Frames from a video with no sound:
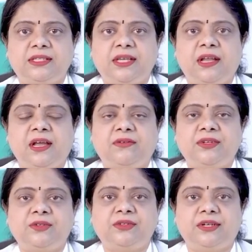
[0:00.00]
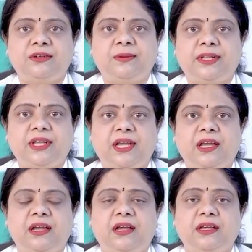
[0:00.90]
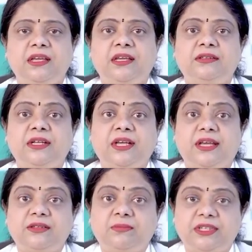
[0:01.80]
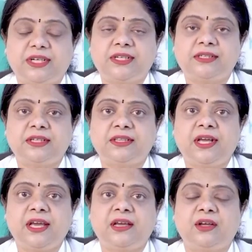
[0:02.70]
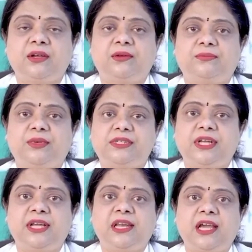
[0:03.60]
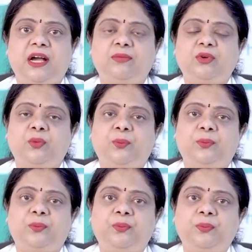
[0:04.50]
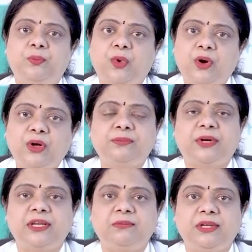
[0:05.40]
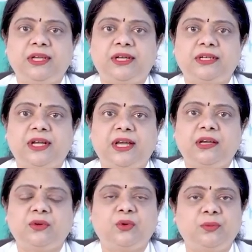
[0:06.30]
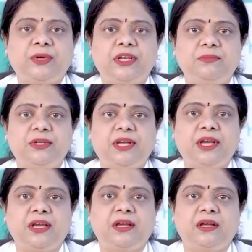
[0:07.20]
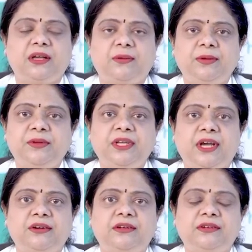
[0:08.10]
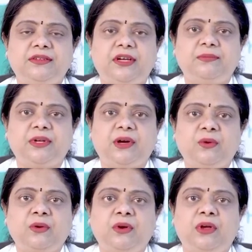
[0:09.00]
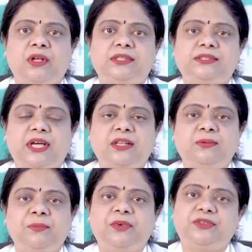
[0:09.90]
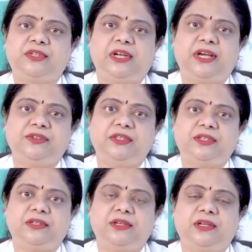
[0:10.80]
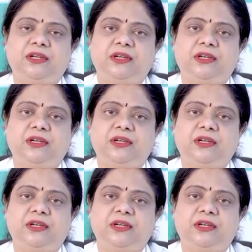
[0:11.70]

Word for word: इसके अलावा जो जनरल बातें हैं कि इन्हें कैसे बचा जा सकता है बचने के लिए आपको बहुत पानी पी के रखना है खूब पानी पीना है कभी भी डिहाइड्रेटेड स्टेट में ना हो साथ में पर्सनल हाइजीन